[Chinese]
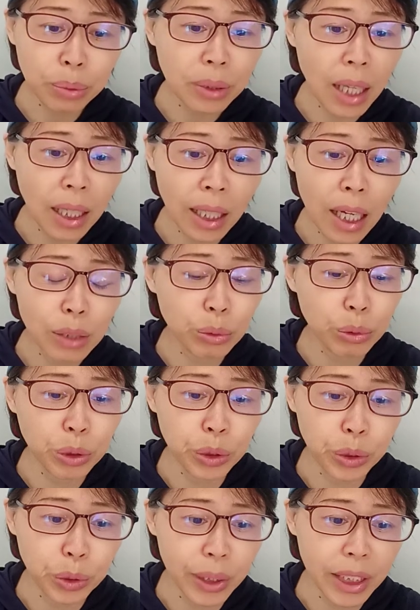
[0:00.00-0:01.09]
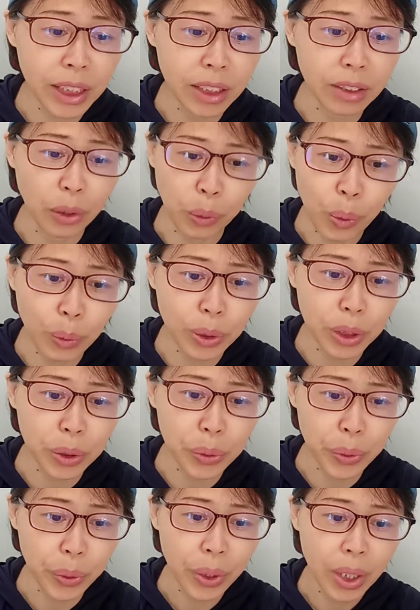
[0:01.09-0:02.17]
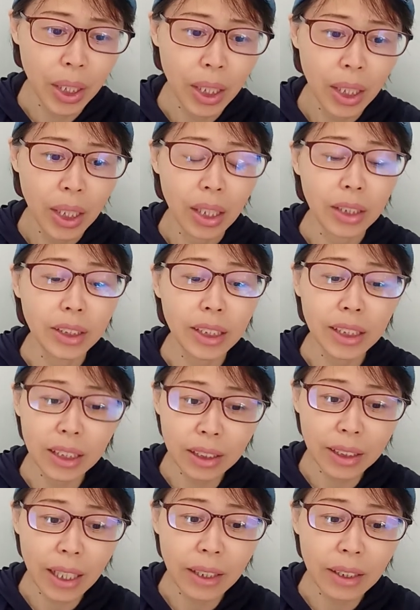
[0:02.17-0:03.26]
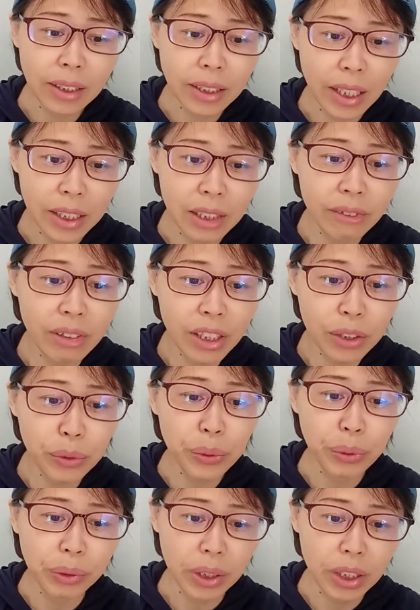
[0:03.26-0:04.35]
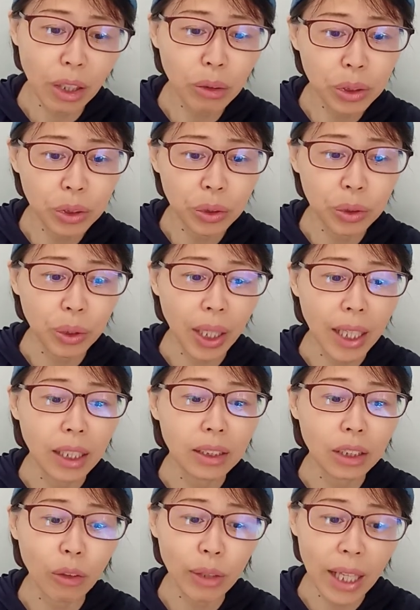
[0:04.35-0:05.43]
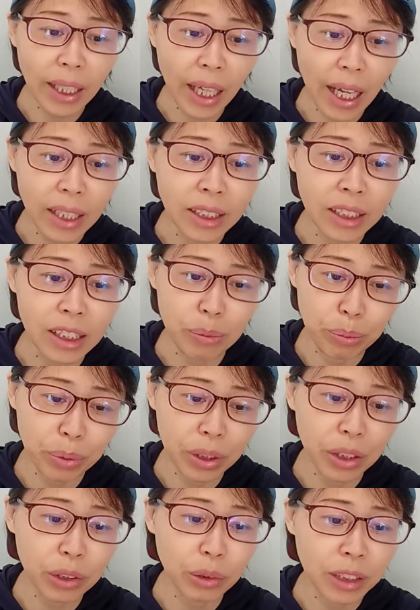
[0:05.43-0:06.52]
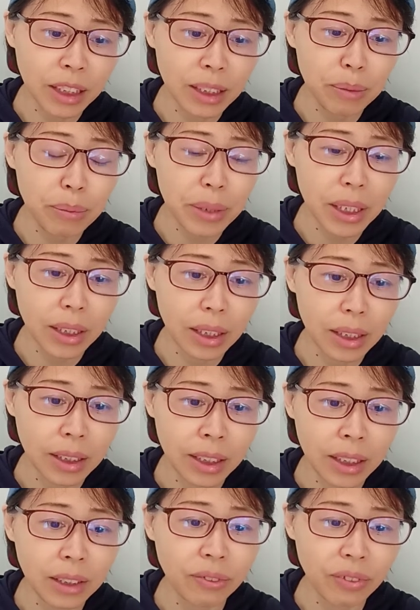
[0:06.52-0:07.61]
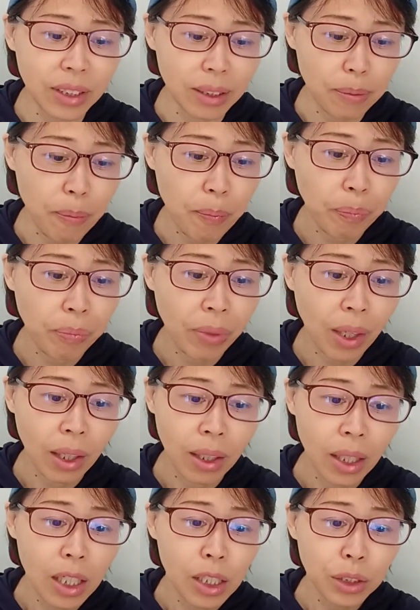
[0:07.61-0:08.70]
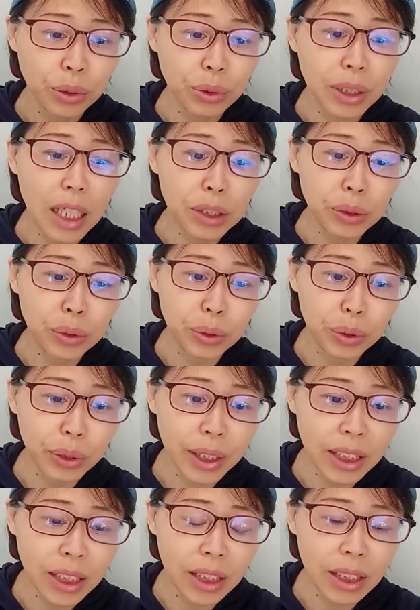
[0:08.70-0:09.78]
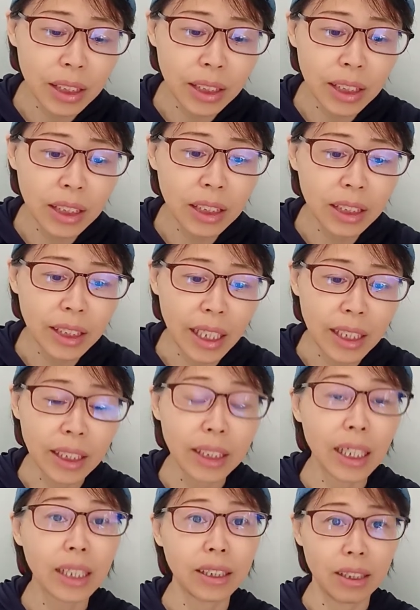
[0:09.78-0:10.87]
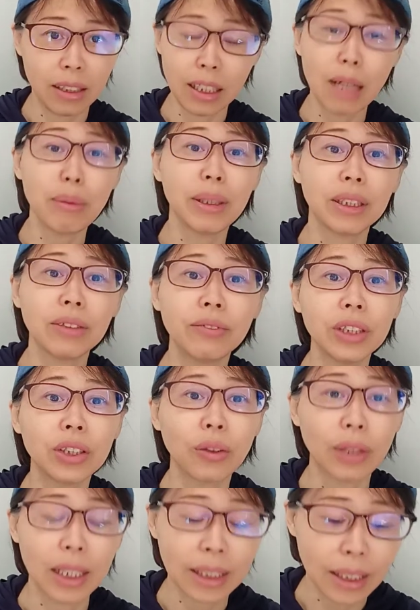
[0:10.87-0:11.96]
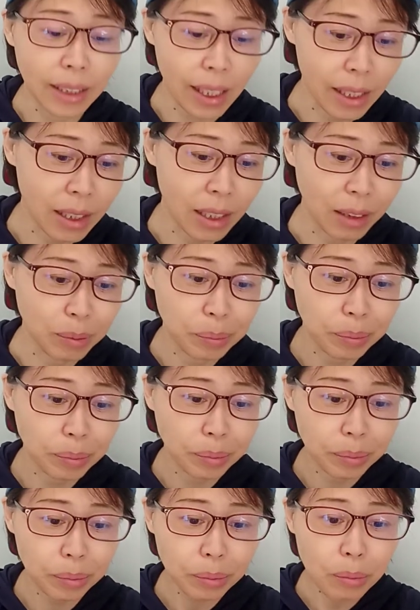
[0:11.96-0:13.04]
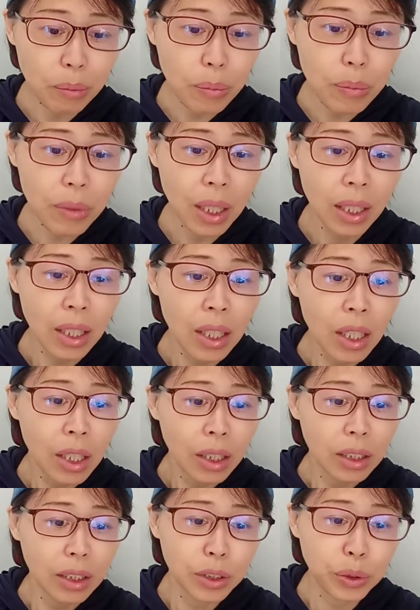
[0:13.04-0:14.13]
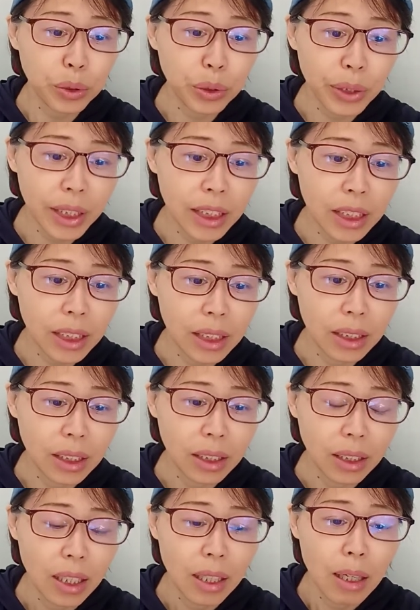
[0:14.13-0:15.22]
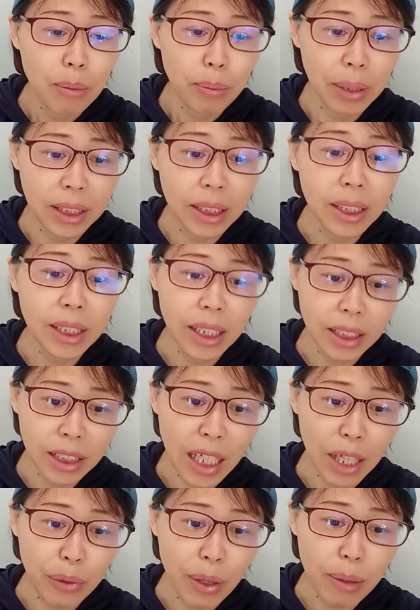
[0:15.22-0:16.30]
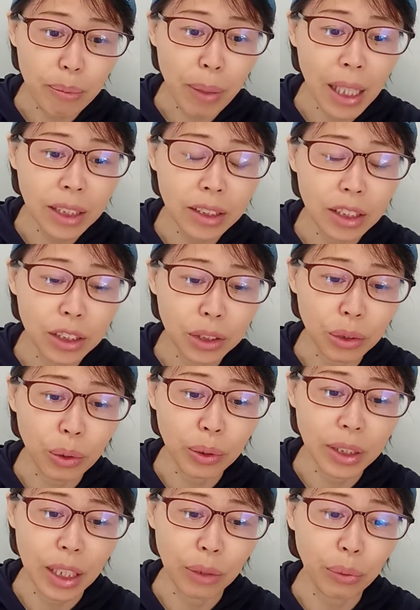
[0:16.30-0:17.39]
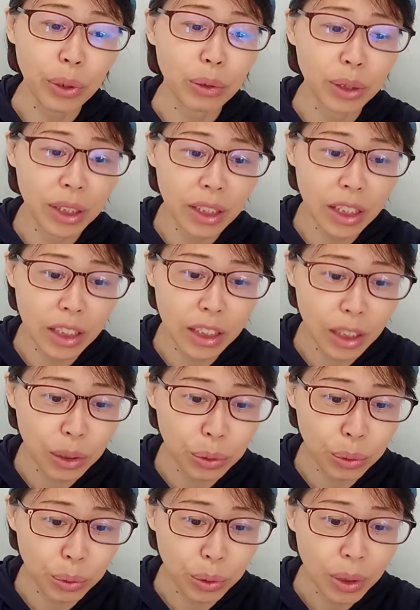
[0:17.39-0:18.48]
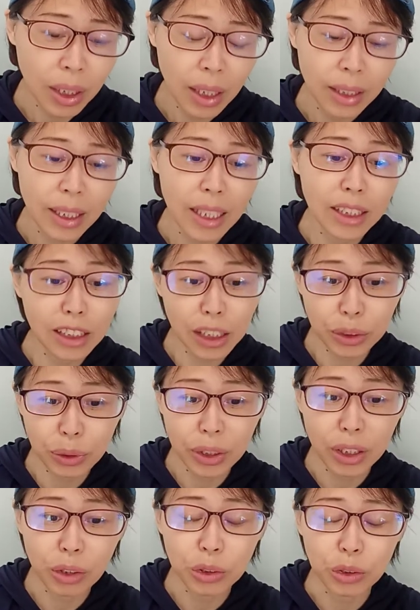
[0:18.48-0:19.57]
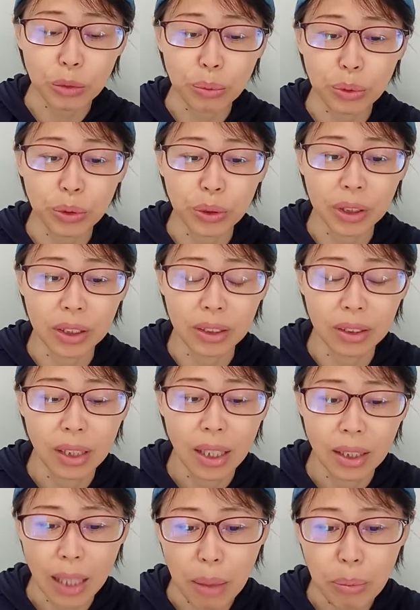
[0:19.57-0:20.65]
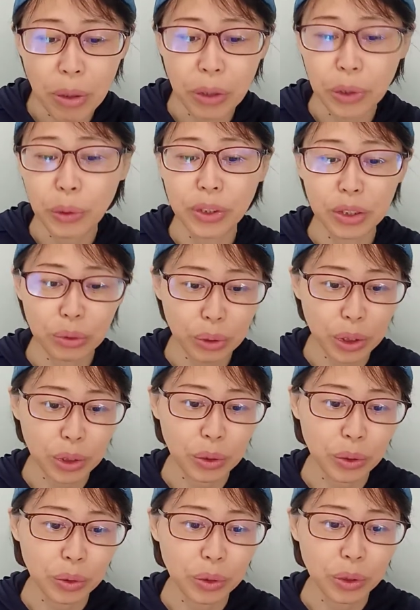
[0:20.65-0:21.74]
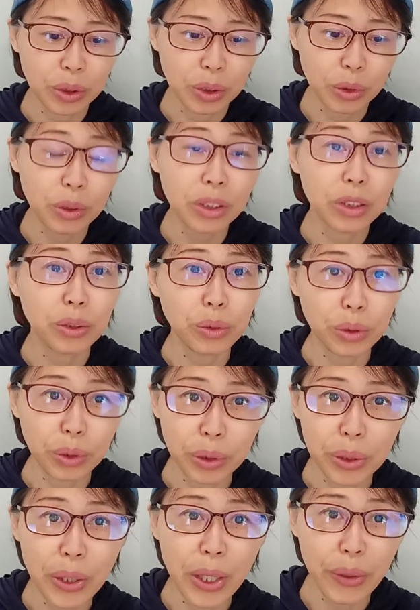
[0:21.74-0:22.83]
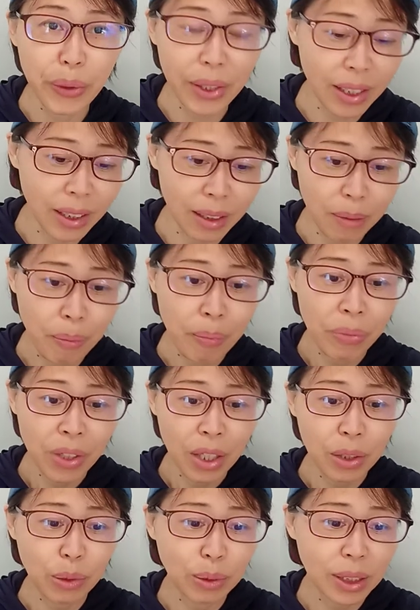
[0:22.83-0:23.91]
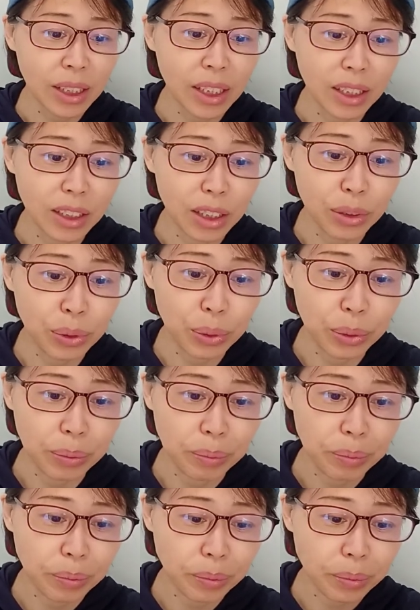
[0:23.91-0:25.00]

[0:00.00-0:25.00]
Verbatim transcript: 不难看出徐瑞之的控制欲，而金正贤呢，也因为有女友的要求，还让导演改戏，不能有亲密的戏份。虽然徐瑞之和金正贤现在，嗯，他们已分手了。现在哈，嗯，徐瑞之本身也是演员，拍戏的时候也会有身体接触，但是他却要求不准男朋友跟对手，尤其女女演员哈有身体接触。